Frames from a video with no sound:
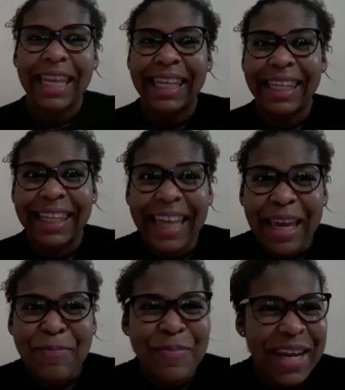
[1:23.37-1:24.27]

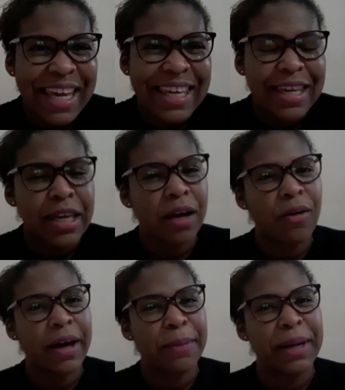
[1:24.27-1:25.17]
Lembrei. E
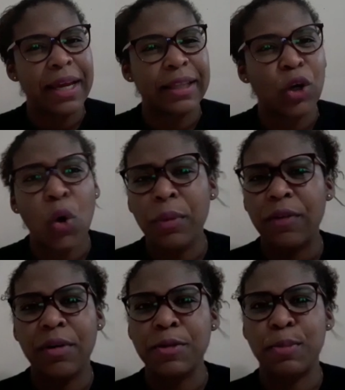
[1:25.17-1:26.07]
agora, Brenda, como
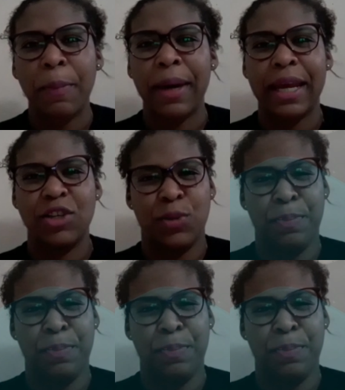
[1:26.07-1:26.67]
que vamos preparar este